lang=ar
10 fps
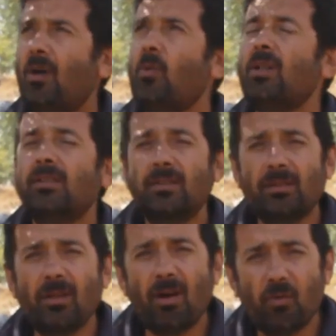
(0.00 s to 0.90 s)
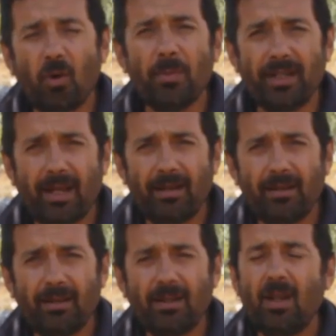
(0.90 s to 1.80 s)
والاستطلاع فوق منا
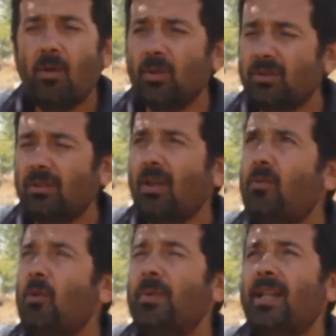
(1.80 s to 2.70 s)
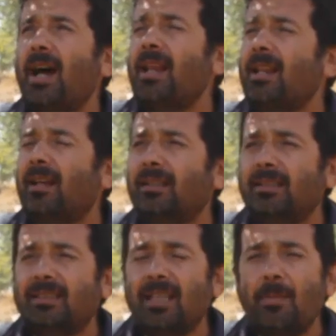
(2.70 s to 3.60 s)
الاستطلاع فوق منا هلق
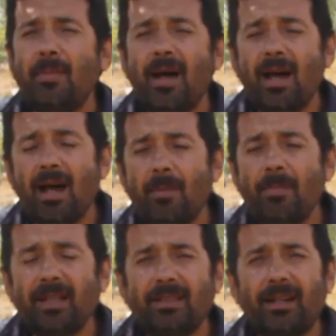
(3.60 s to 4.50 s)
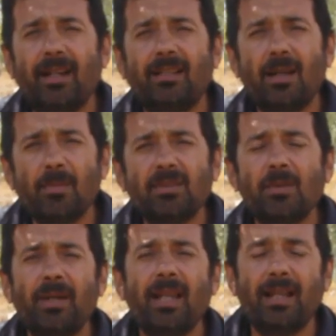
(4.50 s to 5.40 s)
لسه ما ما تركتنا من
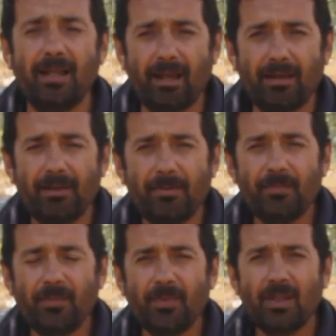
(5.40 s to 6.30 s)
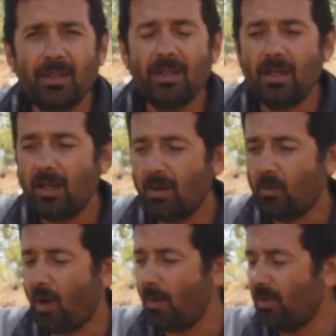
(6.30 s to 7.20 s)
الصبح لهلق
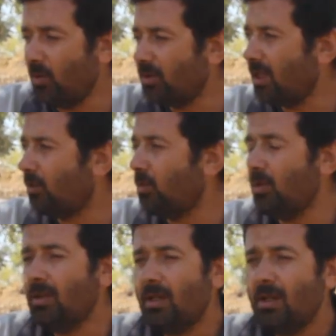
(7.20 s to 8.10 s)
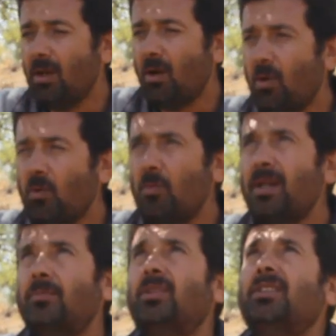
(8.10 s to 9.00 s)
وعم نحوز زيتون
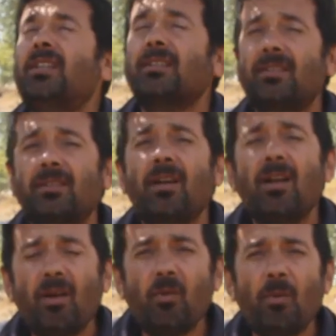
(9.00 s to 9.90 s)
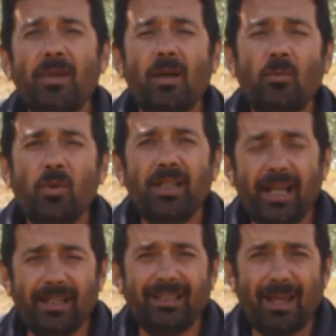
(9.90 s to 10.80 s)
ومن بتيجي الاستطلاع لفوق منا بكون
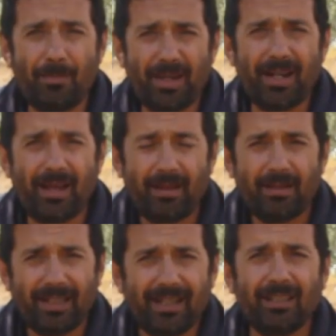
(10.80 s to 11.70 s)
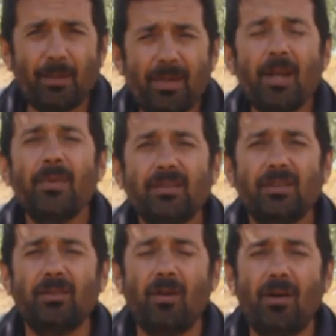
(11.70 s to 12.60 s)
نحن تخبينا نحن تخبينا من
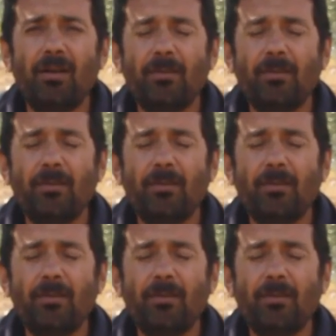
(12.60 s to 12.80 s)
الاستطلاع